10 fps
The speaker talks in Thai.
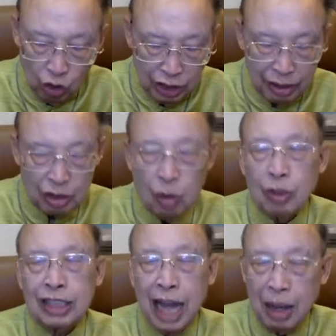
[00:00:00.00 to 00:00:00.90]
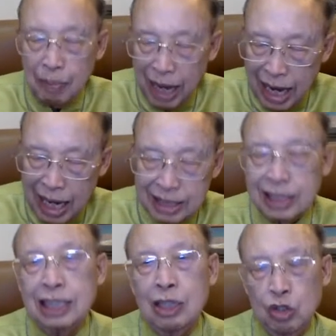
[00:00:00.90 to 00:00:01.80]
นี่ ก็บ่ถามหา
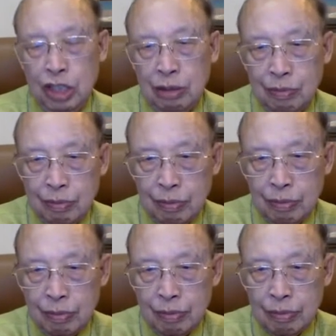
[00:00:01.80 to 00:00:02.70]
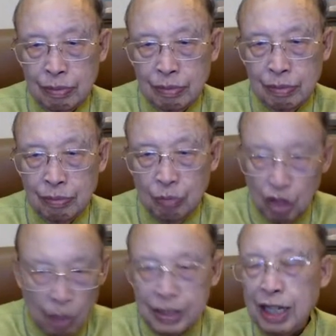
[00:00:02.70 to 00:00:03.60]
สื่อเฮาอีกบ่ต้อ
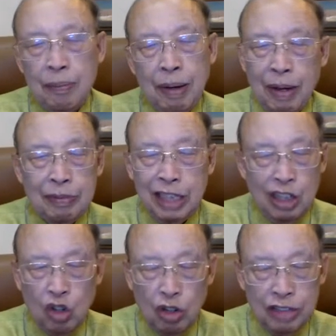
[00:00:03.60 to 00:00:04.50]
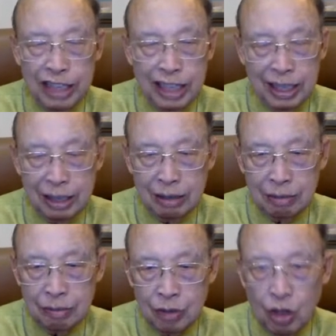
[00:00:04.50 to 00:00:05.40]
งไปใช้บาปกรรมที่นรกอเวจีอีก
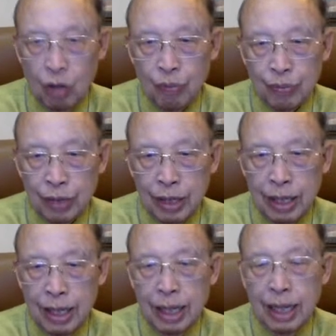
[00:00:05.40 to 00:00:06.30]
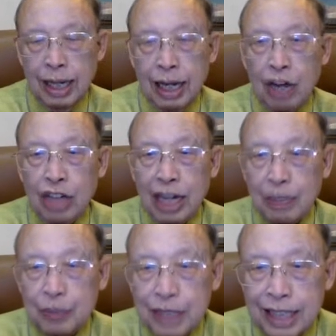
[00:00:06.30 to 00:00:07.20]
เนาะแล้วเฮาได้รับ
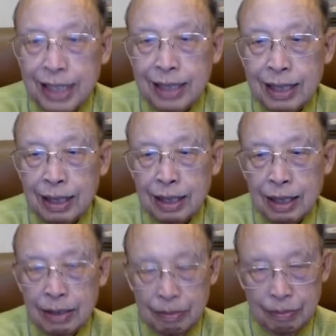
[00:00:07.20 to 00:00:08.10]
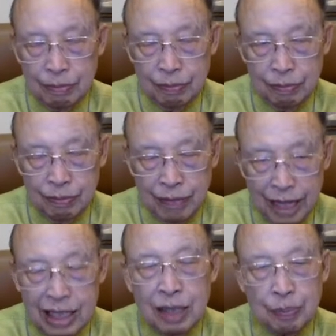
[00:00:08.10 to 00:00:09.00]
สิทธิ์ให้
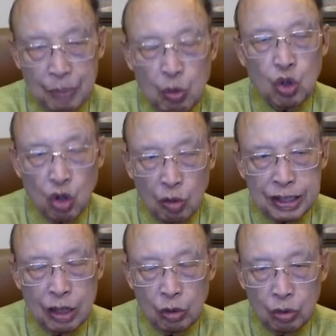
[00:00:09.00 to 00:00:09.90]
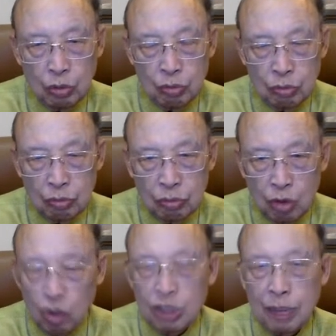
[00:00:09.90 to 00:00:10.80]
เกิดเป็นบุตรของพระเจ้า โอ้
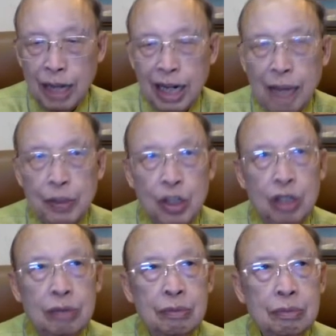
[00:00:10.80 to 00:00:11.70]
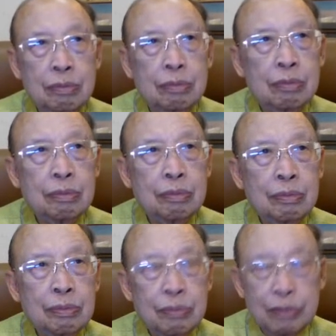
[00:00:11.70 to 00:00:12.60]
สำคัญหลายพี่น้อง
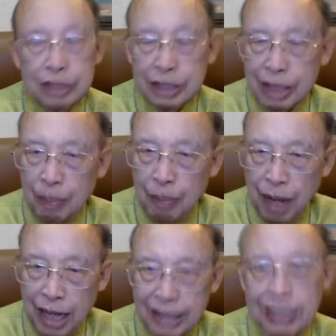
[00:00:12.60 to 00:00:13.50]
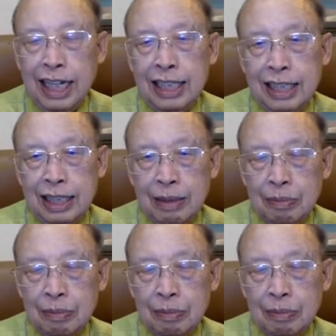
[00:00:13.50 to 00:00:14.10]
สำคัญแท้ๆเรื่องนี้